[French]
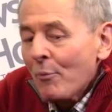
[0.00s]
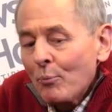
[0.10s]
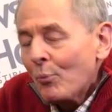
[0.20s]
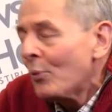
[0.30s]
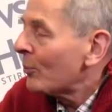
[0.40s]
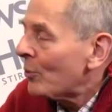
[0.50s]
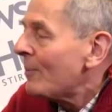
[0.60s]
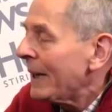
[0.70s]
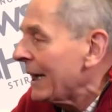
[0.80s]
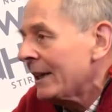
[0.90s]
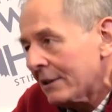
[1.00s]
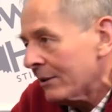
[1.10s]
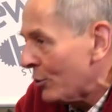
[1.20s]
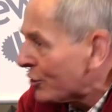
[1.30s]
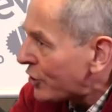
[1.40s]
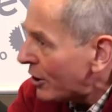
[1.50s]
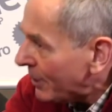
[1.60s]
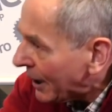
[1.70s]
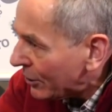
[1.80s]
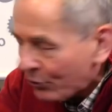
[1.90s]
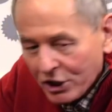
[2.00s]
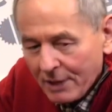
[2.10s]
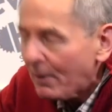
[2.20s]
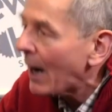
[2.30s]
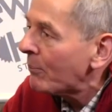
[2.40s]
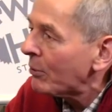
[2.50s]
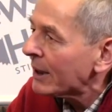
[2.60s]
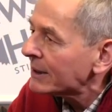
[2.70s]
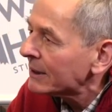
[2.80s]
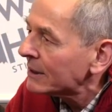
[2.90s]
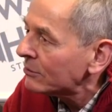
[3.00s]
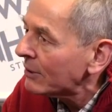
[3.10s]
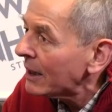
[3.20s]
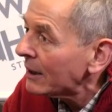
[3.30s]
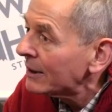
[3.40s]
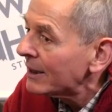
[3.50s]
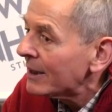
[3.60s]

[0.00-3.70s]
mon mérite, le seul mérite que j'ai par rapport à cette histoire,